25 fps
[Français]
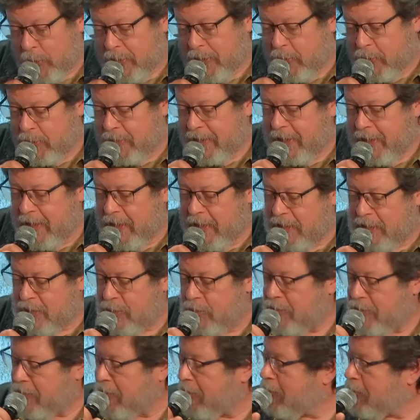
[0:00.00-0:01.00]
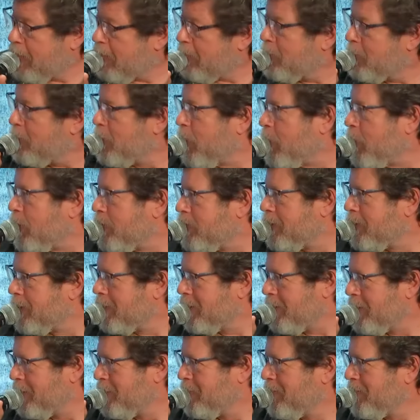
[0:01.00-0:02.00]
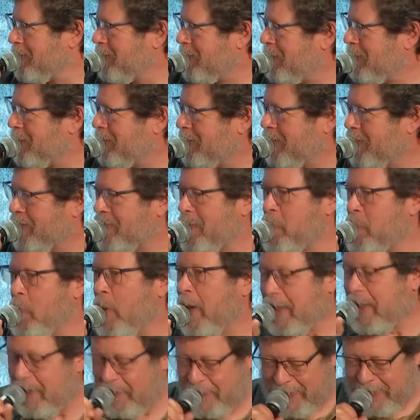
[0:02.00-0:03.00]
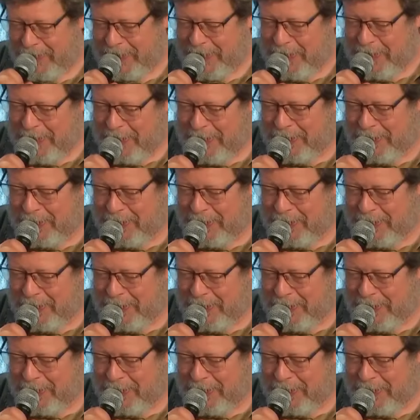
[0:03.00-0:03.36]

tu es entré à l'HEC. Bon, ça fait moins rêver,